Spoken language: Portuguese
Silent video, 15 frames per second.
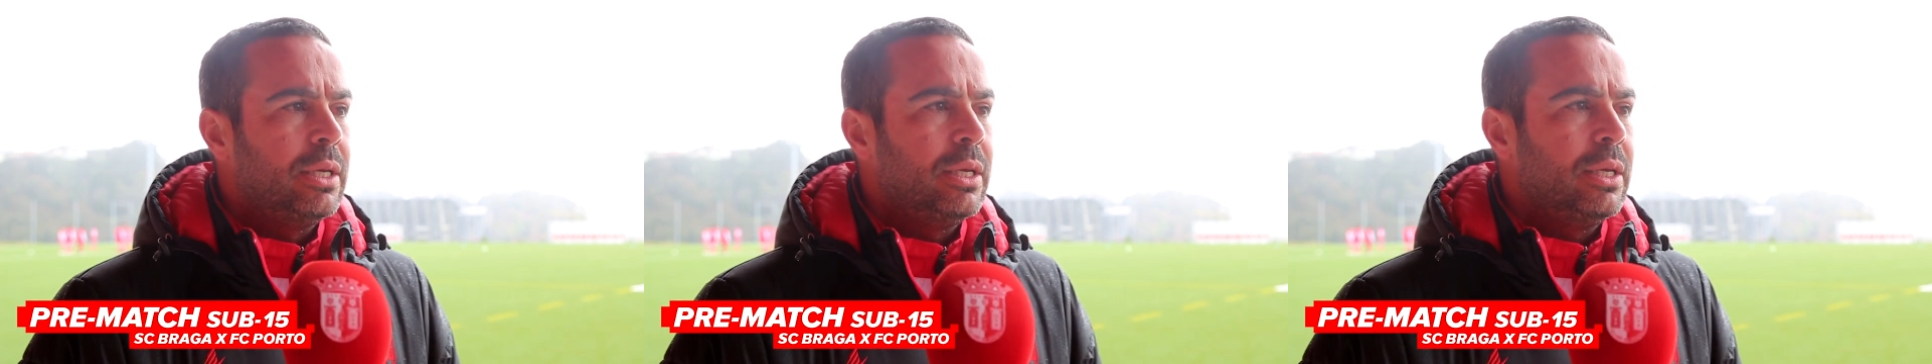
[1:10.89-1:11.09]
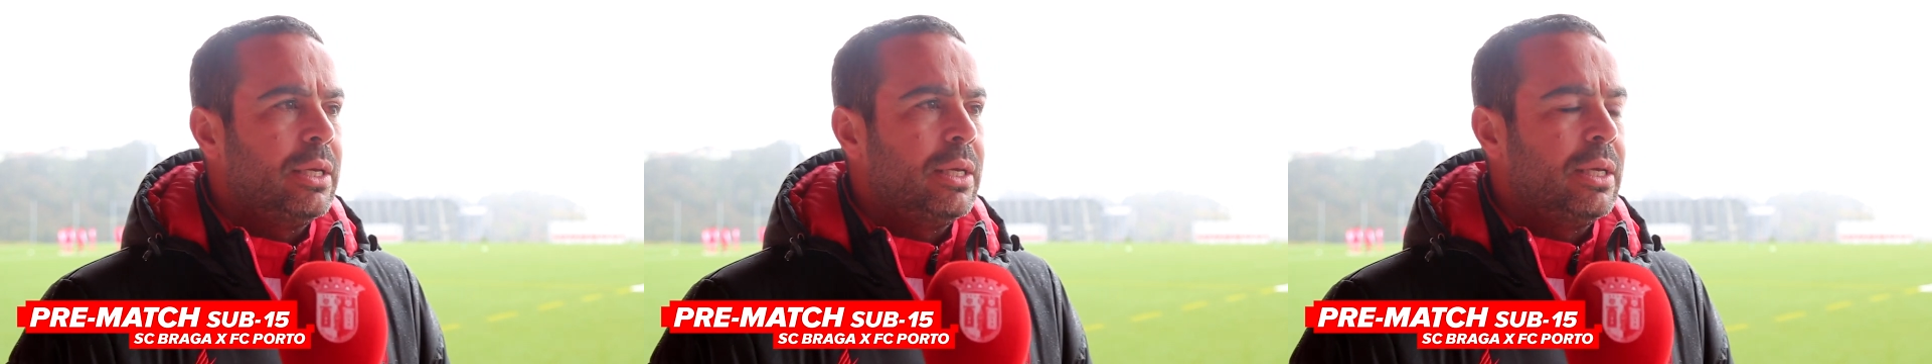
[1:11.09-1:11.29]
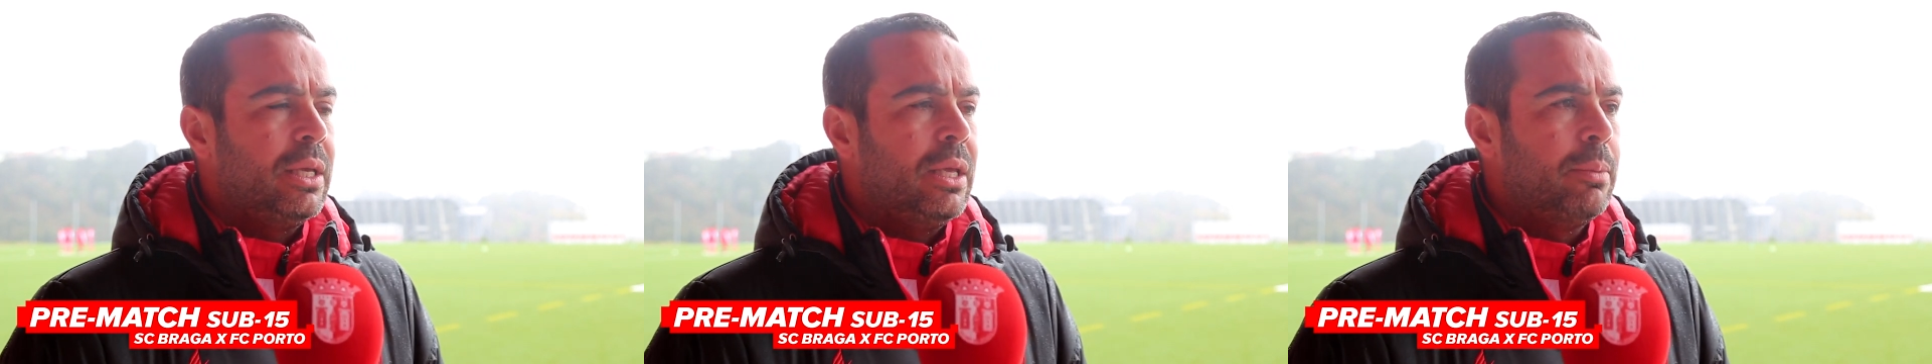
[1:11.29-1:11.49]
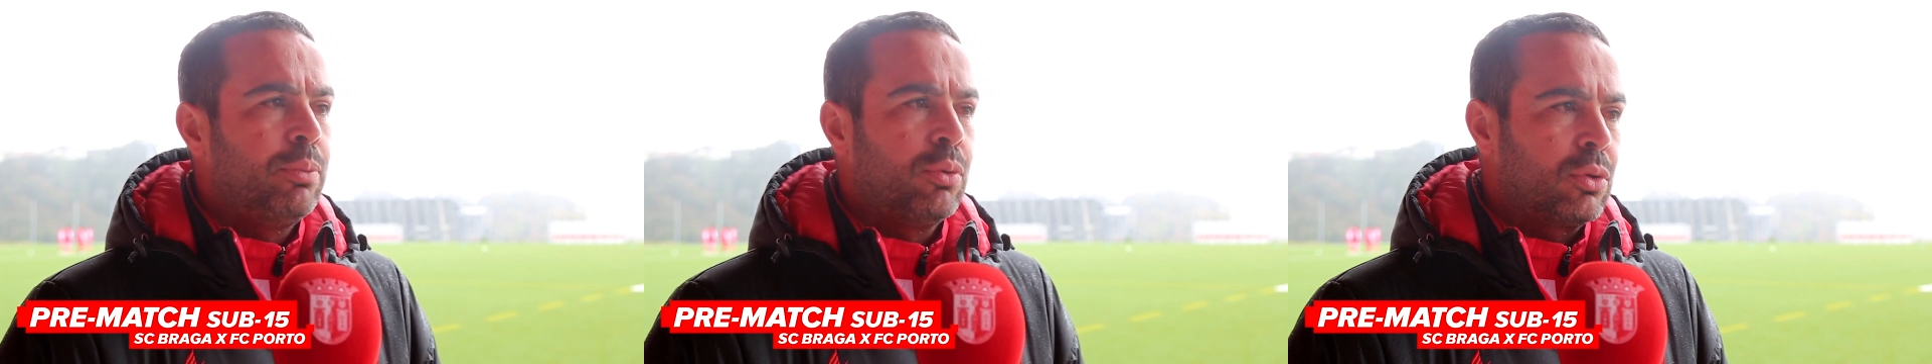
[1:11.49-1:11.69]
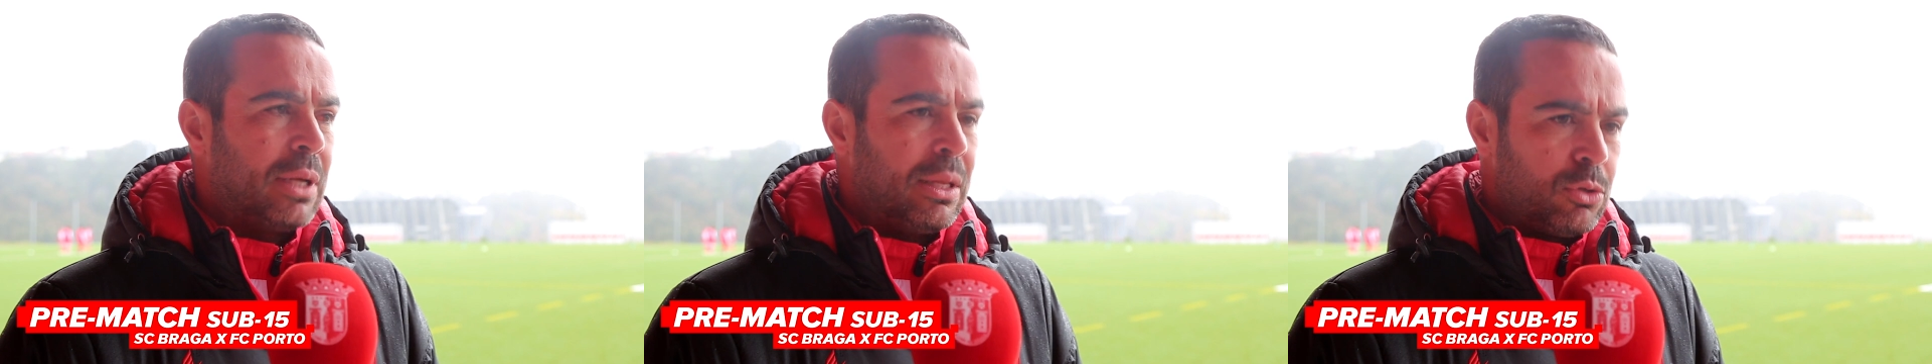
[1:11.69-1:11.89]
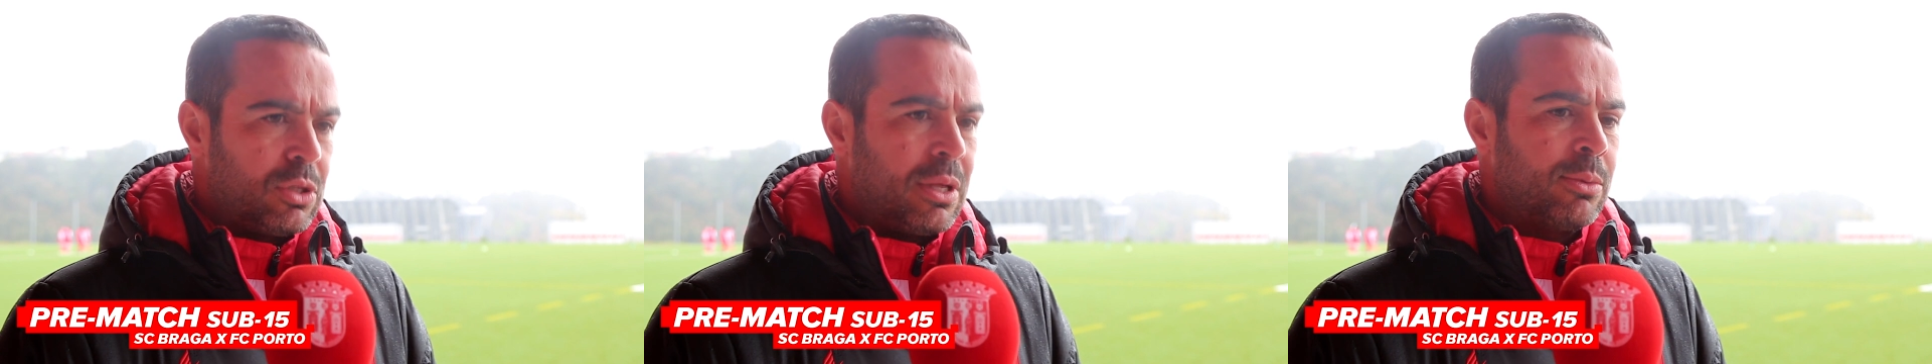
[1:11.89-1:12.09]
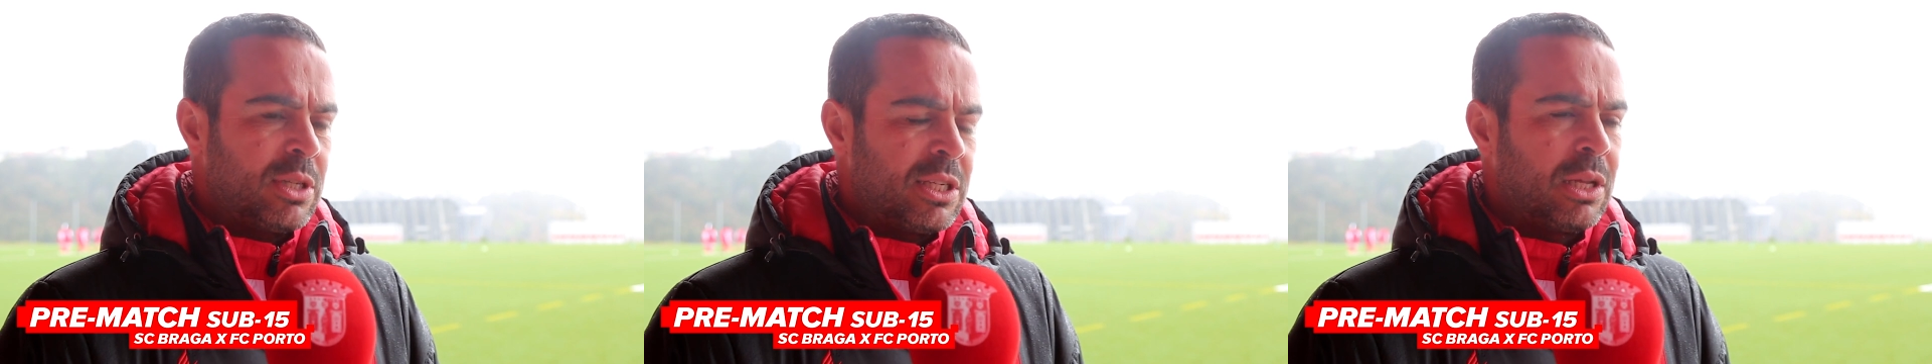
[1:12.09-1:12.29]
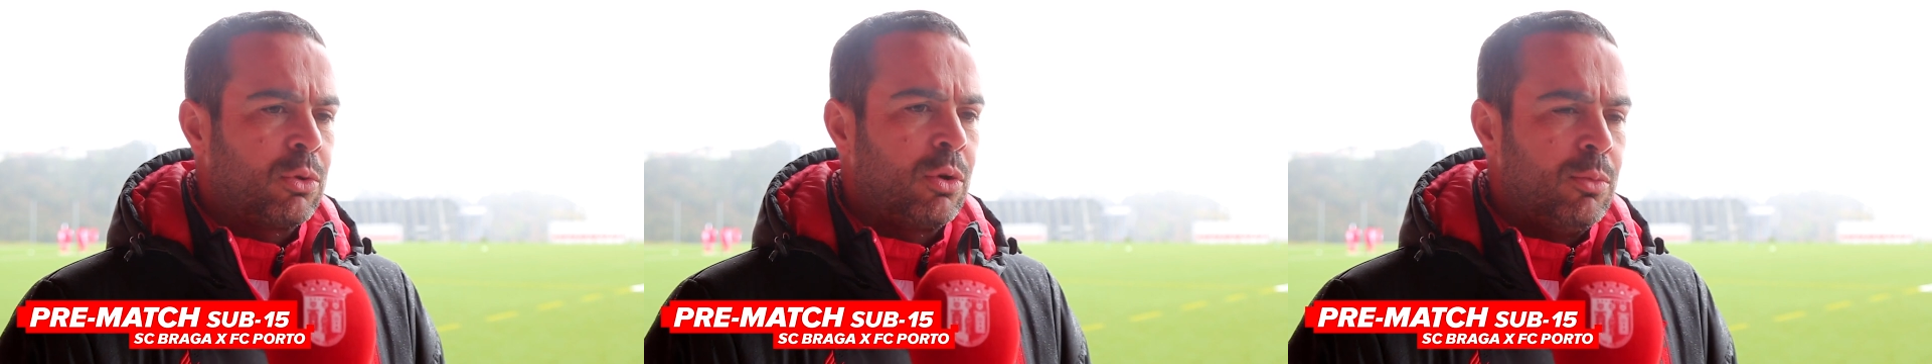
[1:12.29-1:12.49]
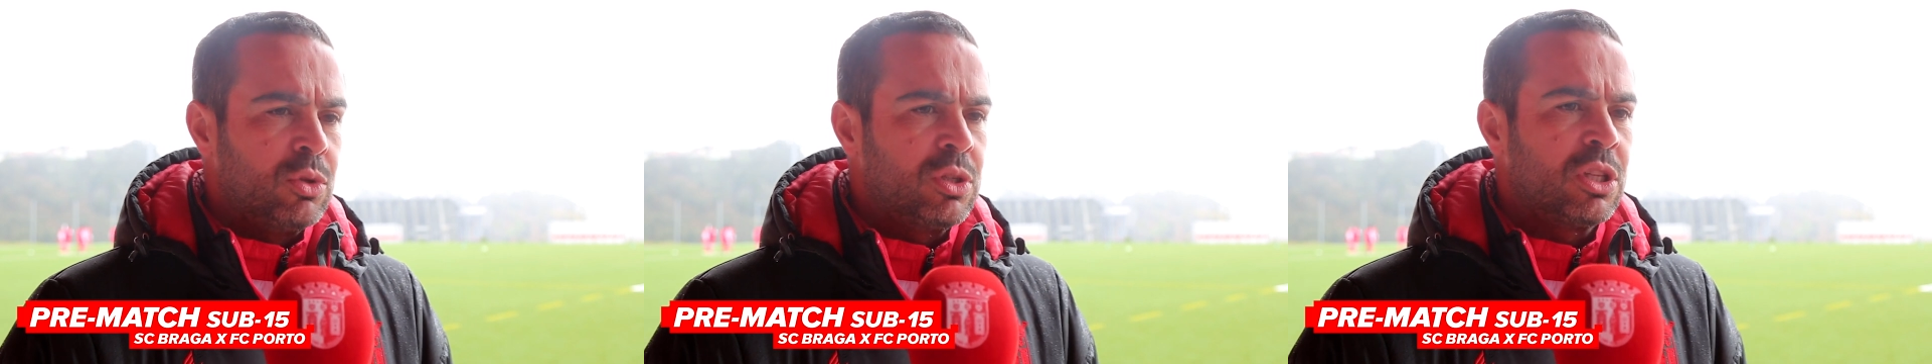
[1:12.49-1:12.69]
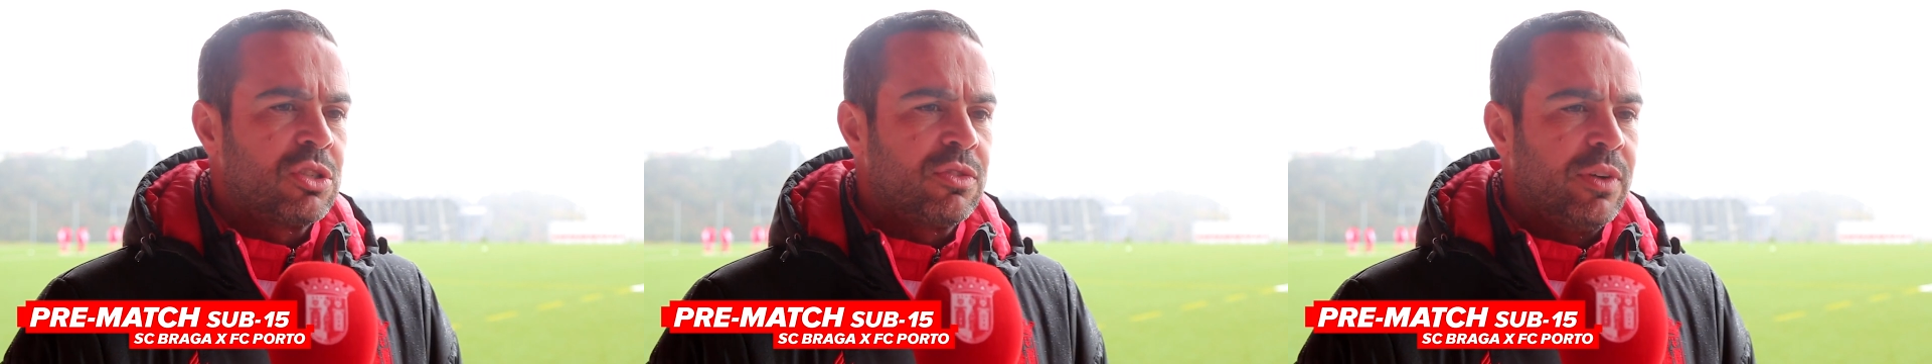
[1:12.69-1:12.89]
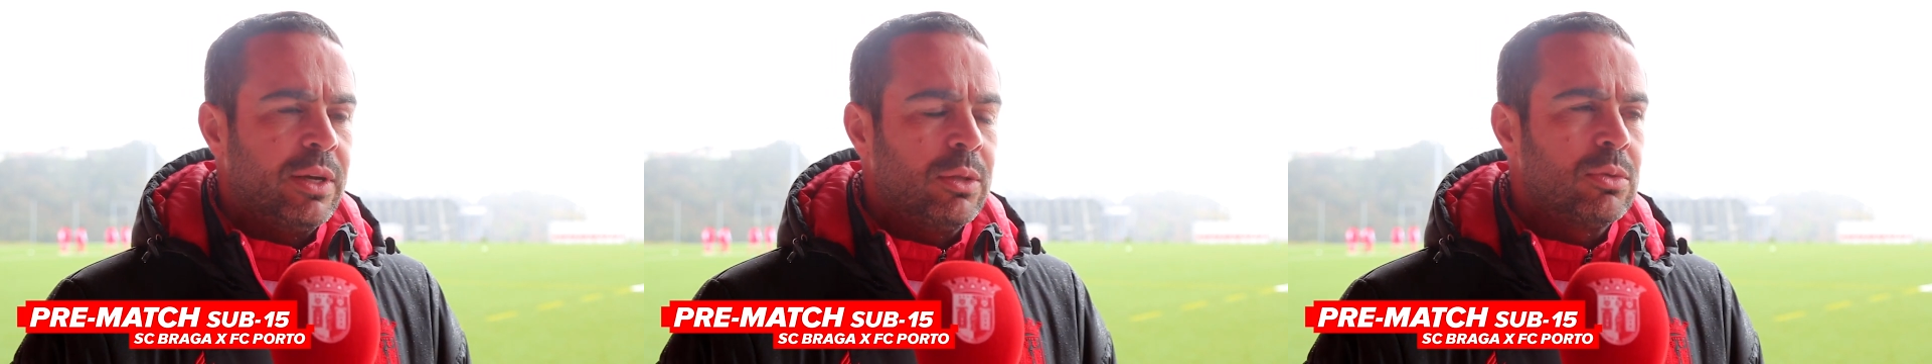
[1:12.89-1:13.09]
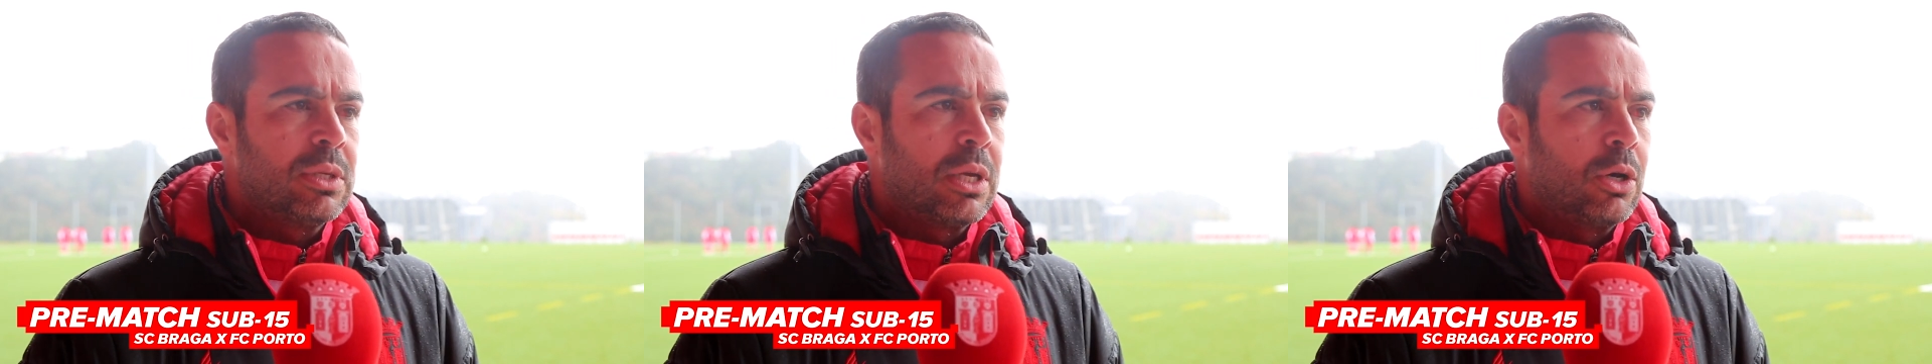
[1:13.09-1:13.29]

Eh, e portanto estamos nesta altura muito satisfeitos.